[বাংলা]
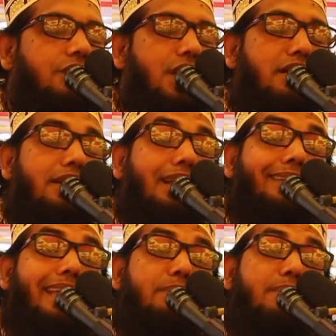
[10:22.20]

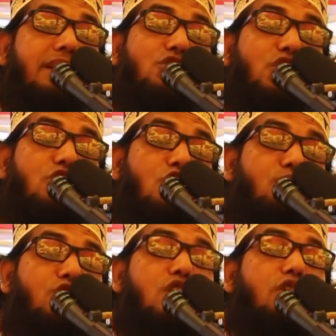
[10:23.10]
জান্নাতকে আমি বাচ্চা
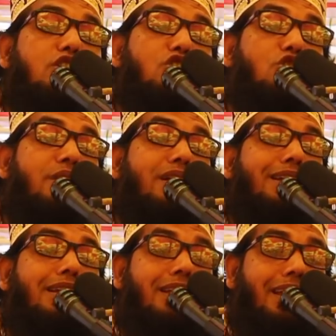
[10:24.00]
জন্ম দেওয়ার জন্য
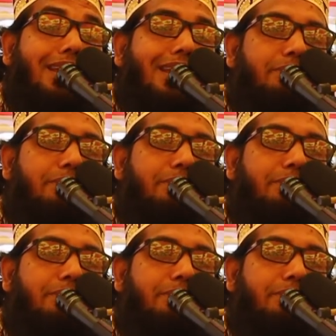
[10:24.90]
বানাই নাই